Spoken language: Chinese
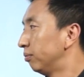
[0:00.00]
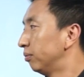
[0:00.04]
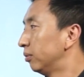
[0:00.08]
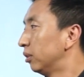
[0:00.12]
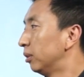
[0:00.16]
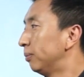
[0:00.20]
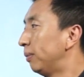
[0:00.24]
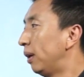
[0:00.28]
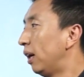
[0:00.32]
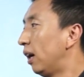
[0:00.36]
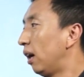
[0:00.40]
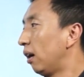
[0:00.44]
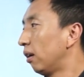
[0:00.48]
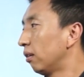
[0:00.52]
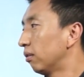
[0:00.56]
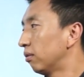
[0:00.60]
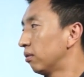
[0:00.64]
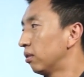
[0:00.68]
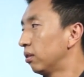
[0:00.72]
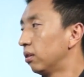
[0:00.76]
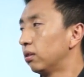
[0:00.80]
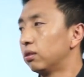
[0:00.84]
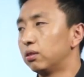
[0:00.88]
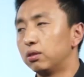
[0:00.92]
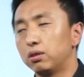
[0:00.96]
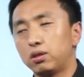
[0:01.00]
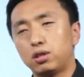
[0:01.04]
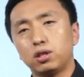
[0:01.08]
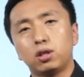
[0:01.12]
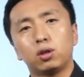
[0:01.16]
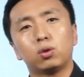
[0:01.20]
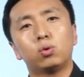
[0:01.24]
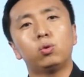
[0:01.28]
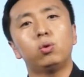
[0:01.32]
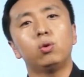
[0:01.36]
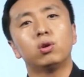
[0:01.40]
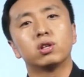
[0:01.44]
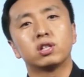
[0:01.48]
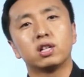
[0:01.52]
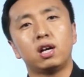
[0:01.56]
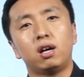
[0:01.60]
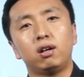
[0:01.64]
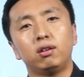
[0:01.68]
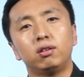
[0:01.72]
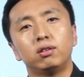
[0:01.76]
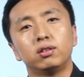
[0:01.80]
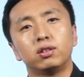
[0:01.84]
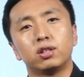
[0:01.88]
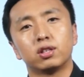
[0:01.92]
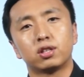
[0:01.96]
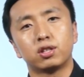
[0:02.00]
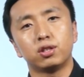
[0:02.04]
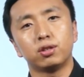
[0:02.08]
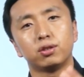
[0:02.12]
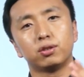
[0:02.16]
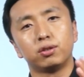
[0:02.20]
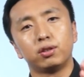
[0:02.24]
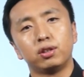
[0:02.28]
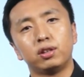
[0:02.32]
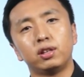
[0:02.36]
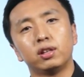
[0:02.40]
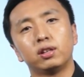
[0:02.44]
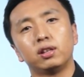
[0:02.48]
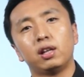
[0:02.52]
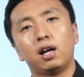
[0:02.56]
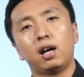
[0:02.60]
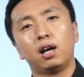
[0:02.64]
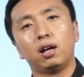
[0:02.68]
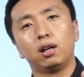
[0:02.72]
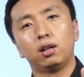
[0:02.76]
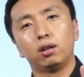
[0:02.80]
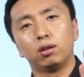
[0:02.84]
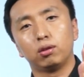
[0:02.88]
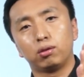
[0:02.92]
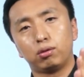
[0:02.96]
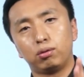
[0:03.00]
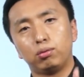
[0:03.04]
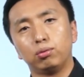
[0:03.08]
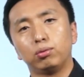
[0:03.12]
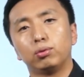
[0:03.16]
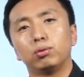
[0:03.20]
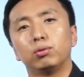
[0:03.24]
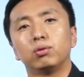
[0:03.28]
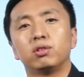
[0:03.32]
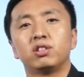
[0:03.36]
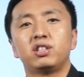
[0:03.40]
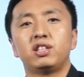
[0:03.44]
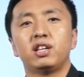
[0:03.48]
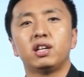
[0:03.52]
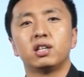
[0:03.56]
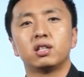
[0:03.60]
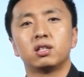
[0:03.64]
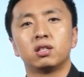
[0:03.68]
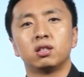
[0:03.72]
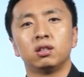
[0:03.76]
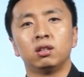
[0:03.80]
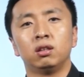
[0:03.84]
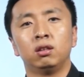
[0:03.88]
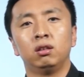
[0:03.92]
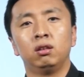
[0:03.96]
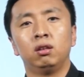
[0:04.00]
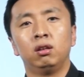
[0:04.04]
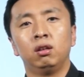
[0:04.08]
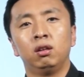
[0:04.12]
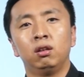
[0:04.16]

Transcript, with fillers: 那么这个扩张也是有一定的速度的限制的，